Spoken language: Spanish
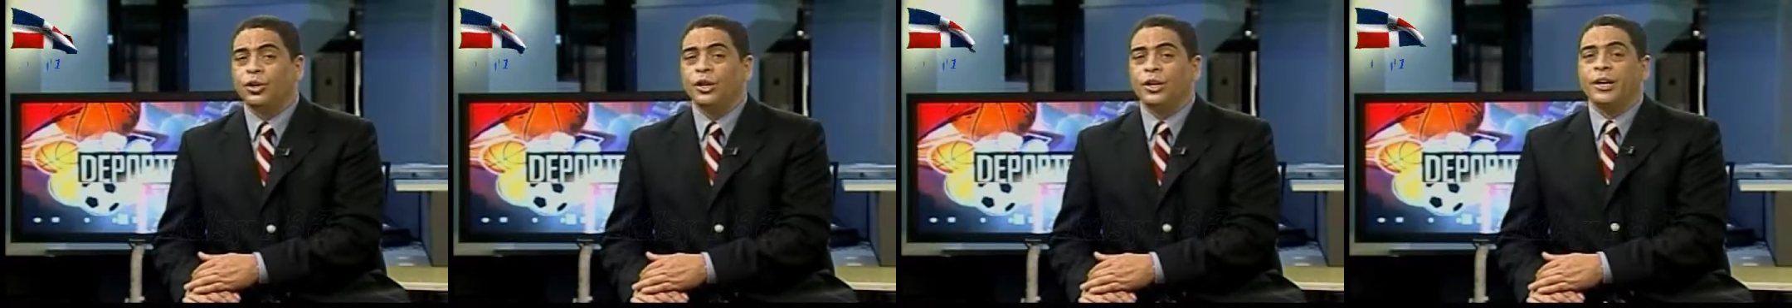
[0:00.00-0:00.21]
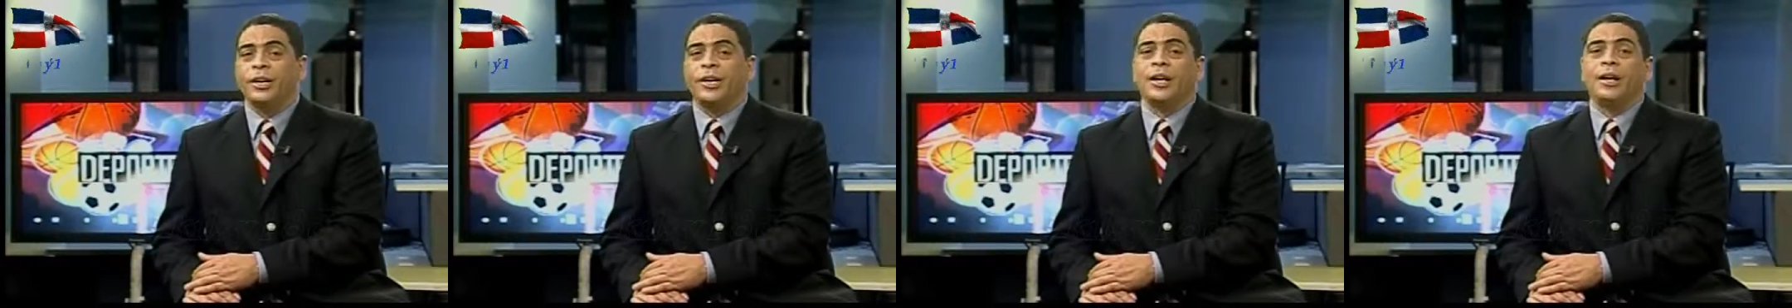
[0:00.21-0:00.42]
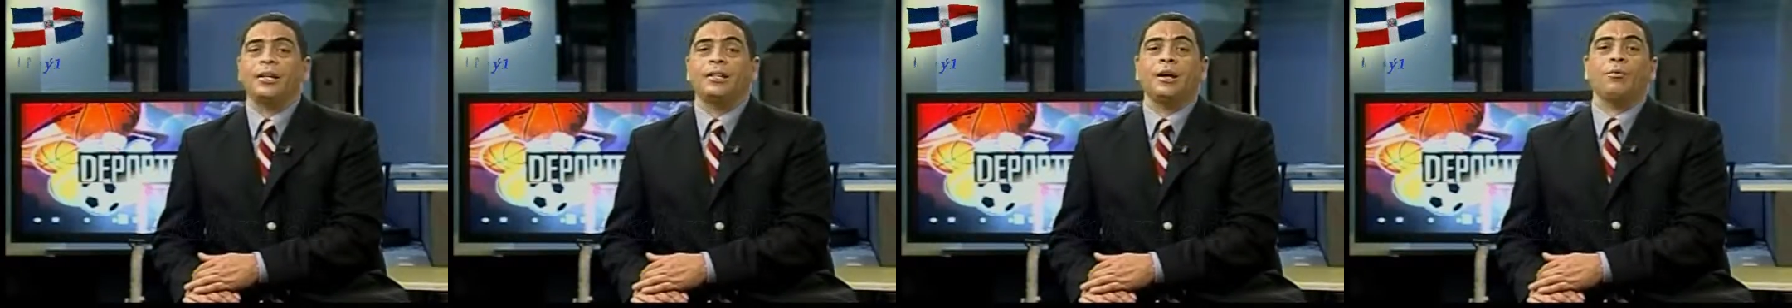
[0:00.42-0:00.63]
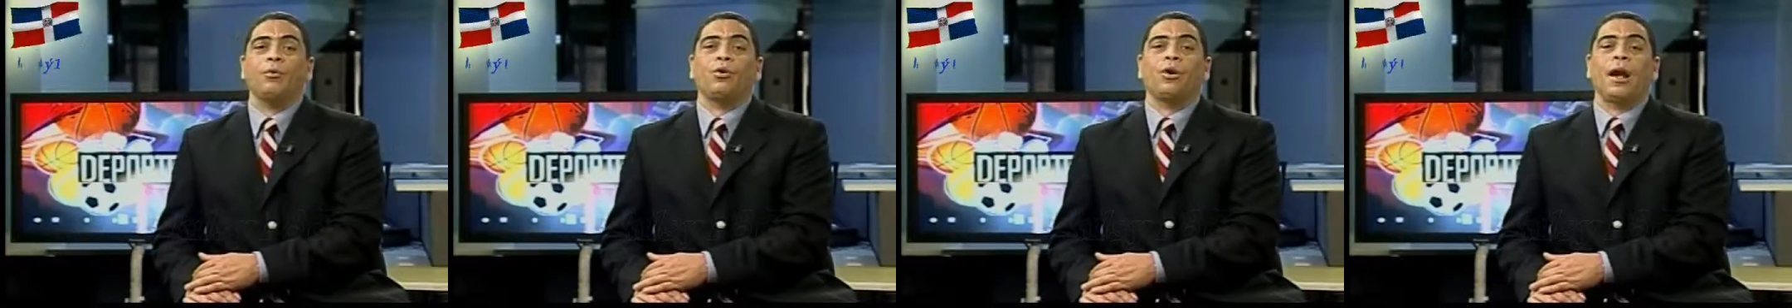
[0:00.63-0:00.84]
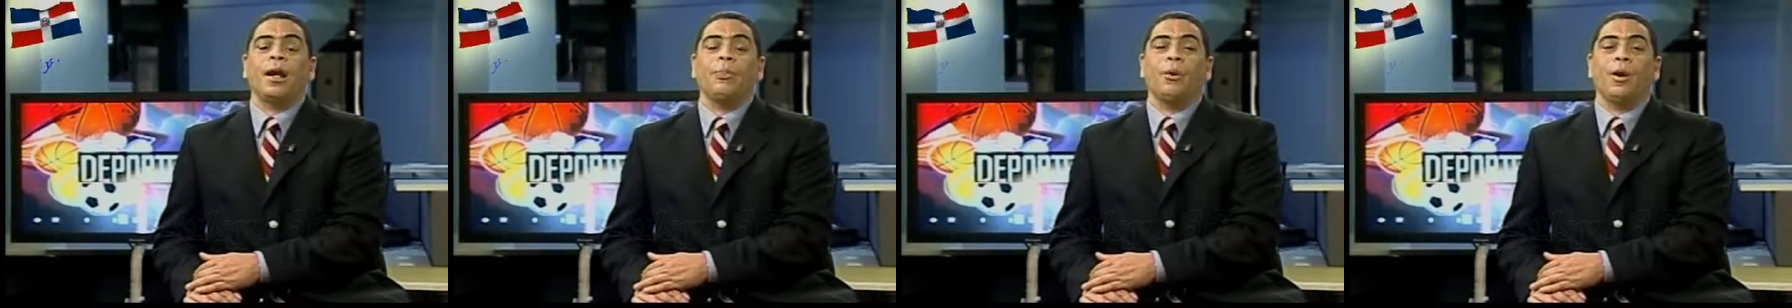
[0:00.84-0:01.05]
Y él está
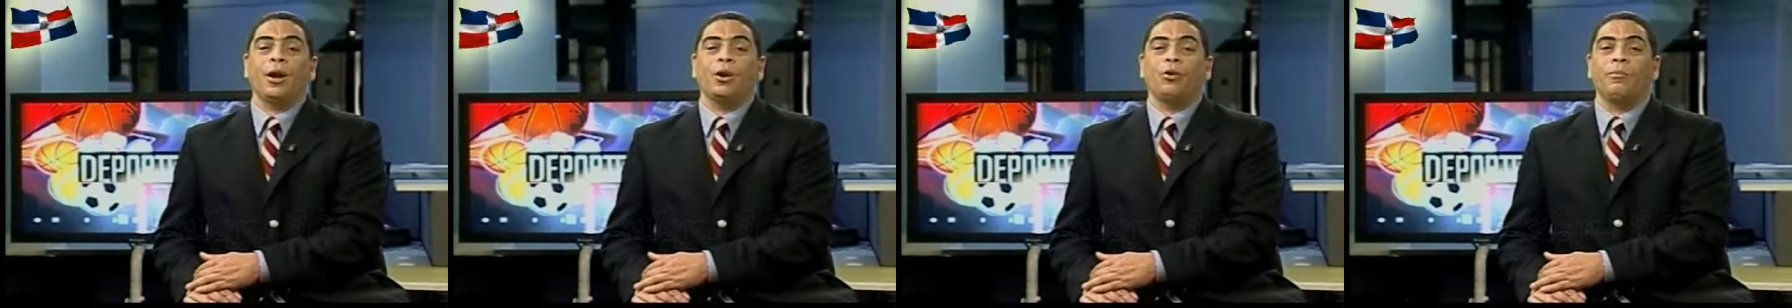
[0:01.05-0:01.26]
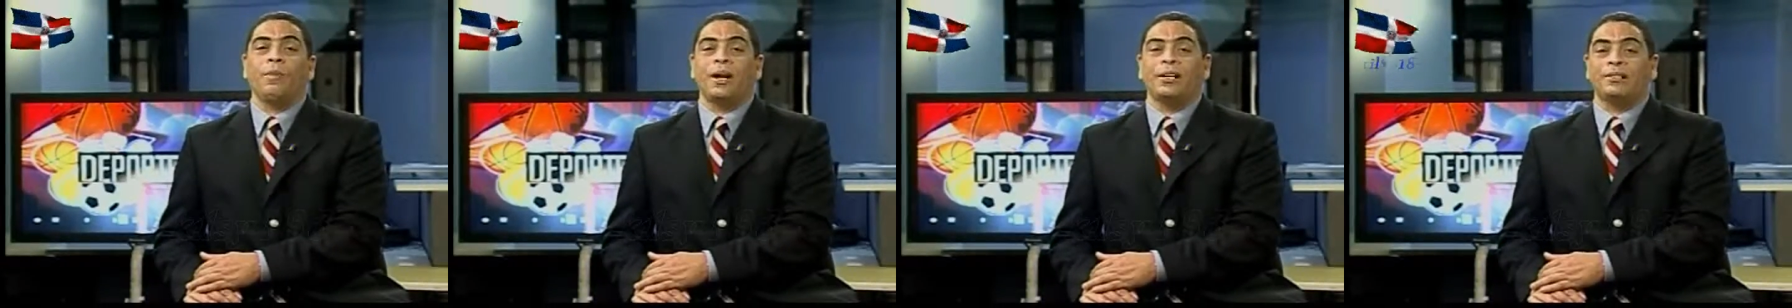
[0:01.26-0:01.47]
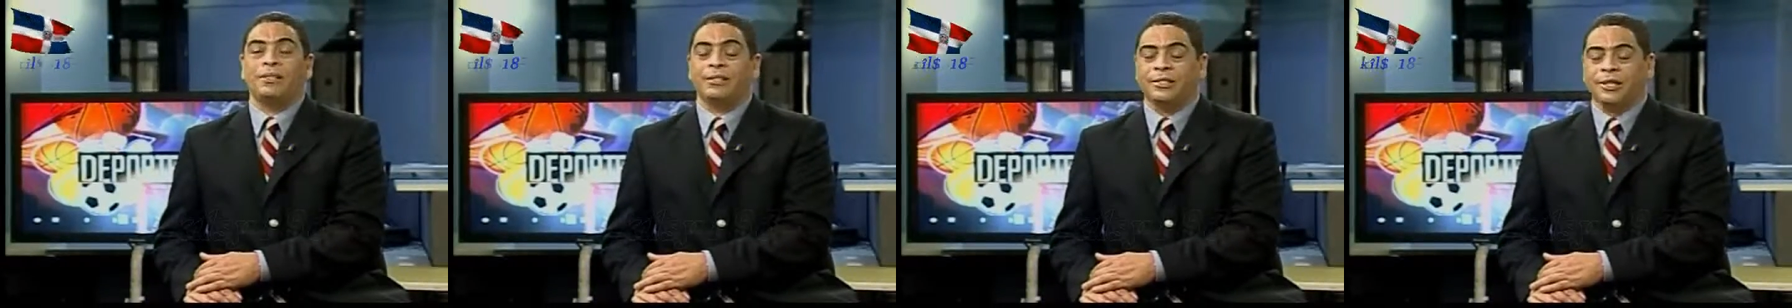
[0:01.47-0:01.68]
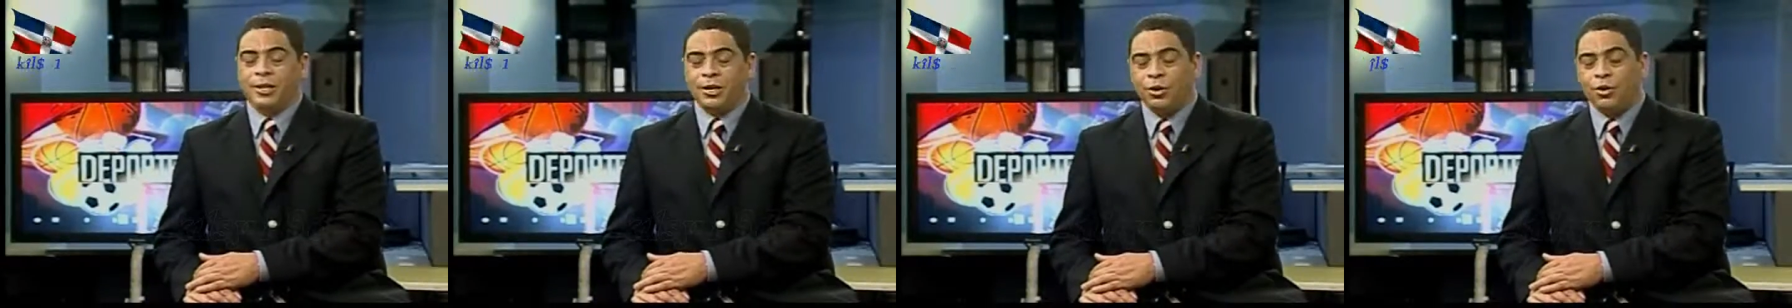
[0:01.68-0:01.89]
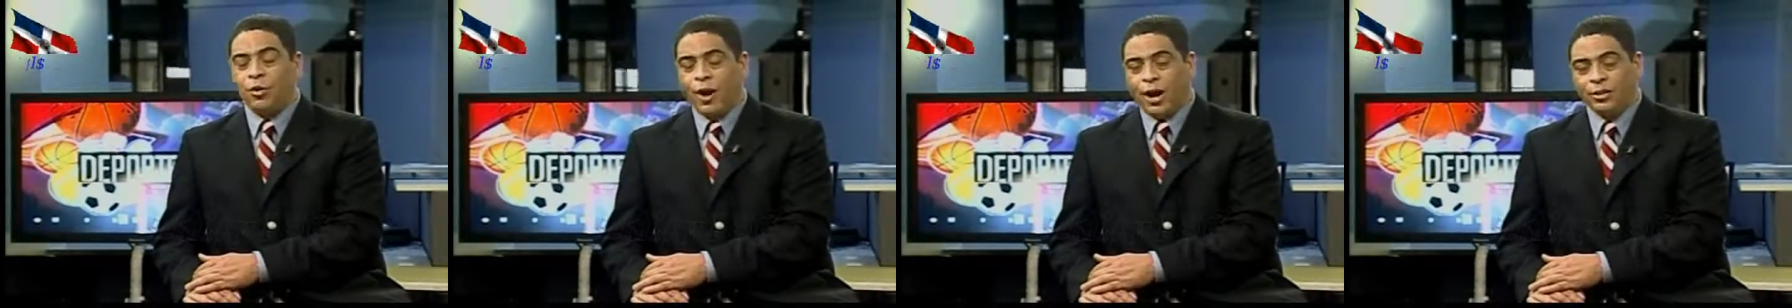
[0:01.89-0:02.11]
buscando algo más de
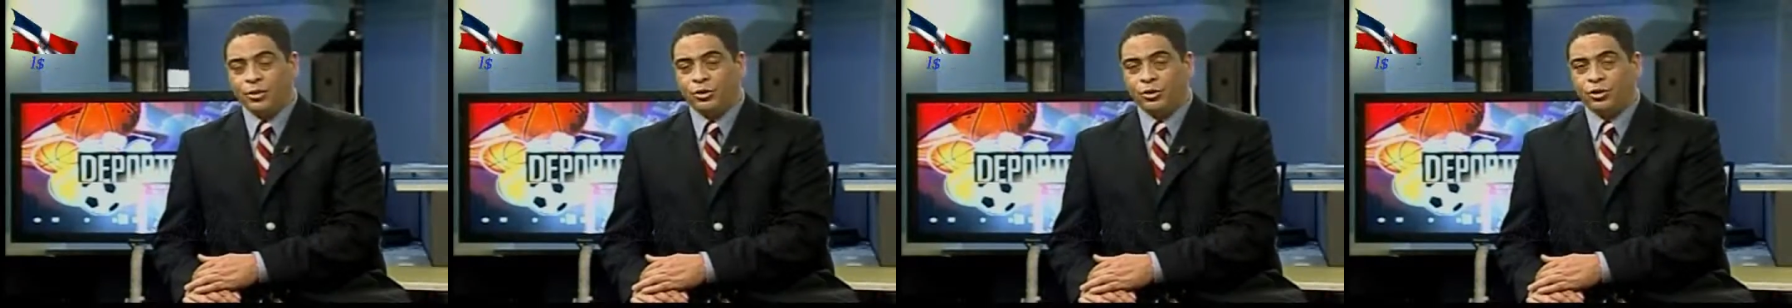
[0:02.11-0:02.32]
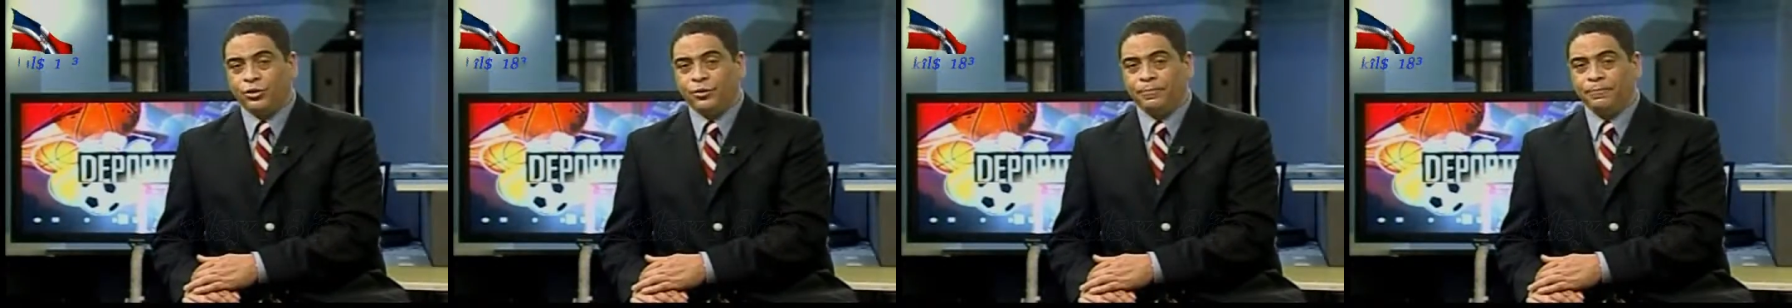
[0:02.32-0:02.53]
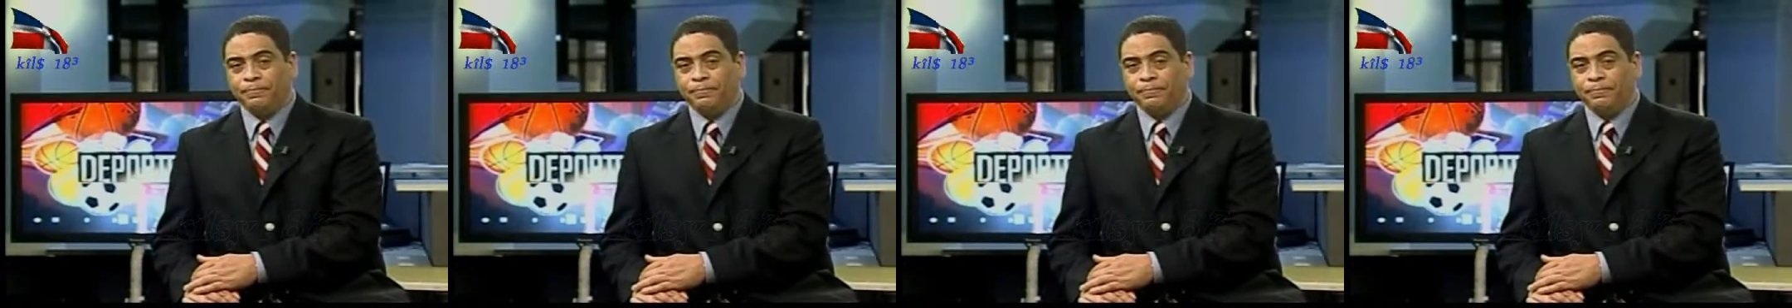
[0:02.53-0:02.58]
cinco años.